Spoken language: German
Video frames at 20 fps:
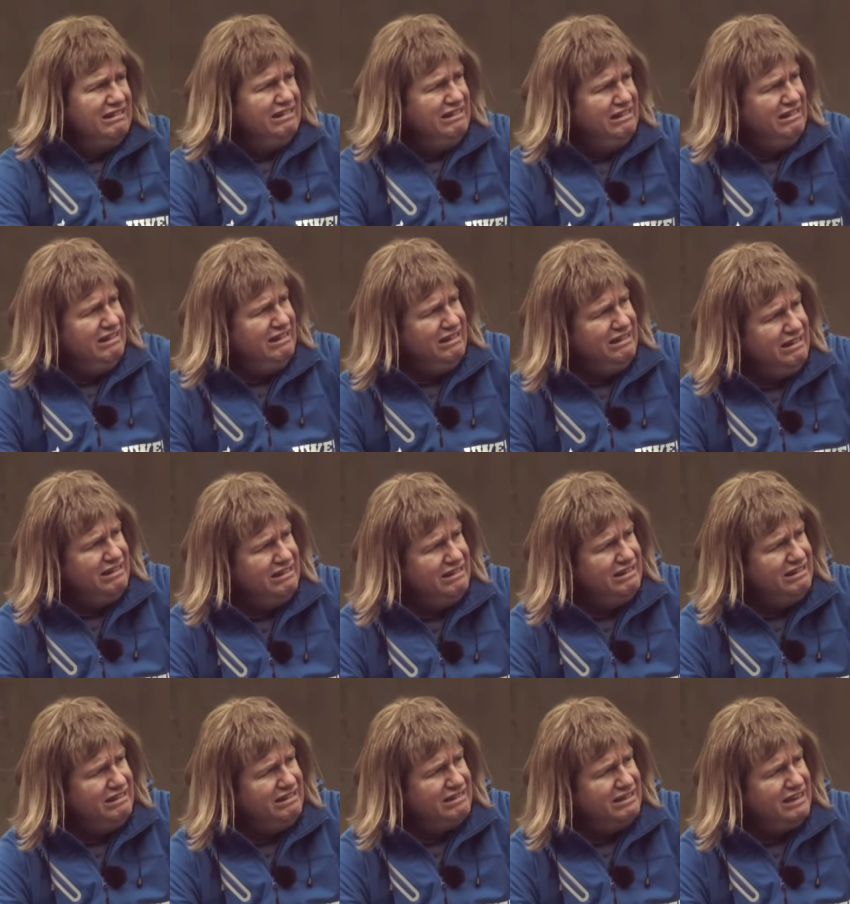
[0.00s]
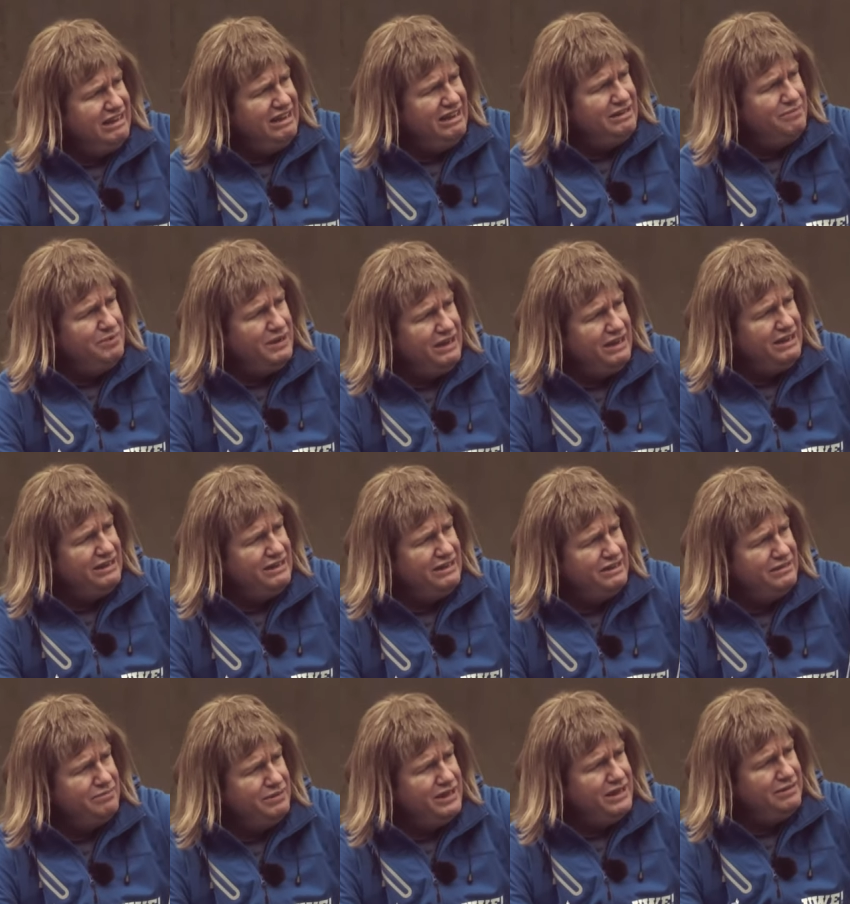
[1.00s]
Ach, keine
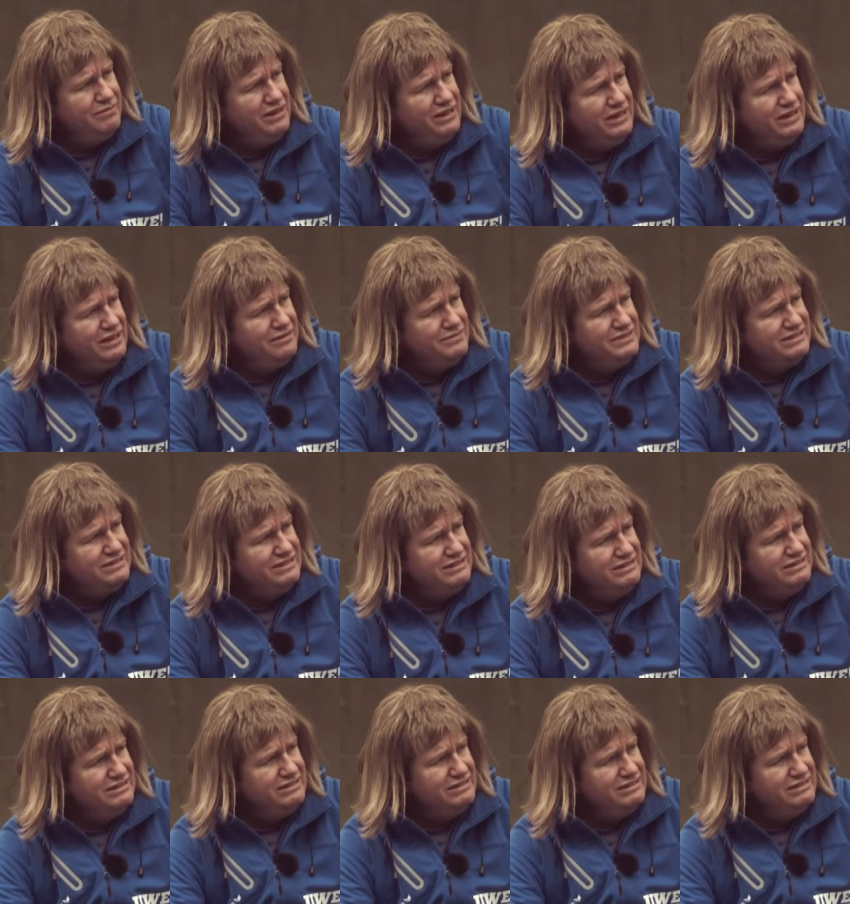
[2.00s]
Panik bei RB Leipzig.